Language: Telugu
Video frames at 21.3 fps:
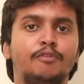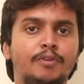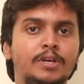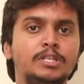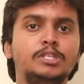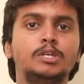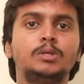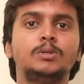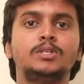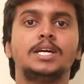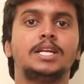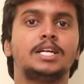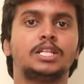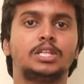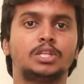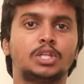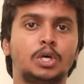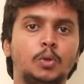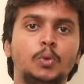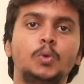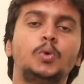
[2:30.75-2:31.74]
ఫీజులు చాలా
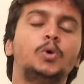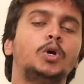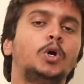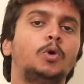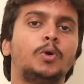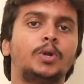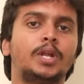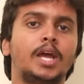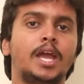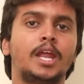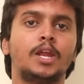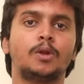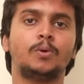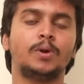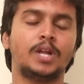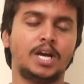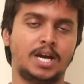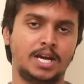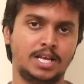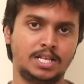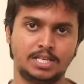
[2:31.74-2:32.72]
తక్కువగా ఉంటాయని
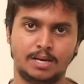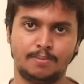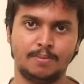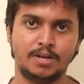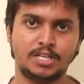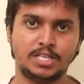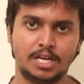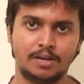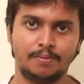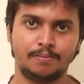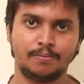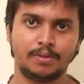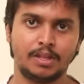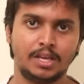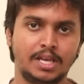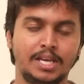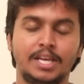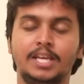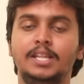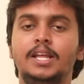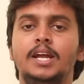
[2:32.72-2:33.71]
కూడా సమాచారం
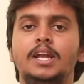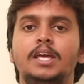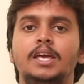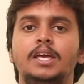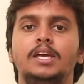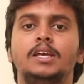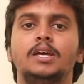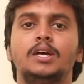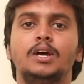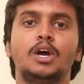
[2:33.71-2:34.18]
ఇదండి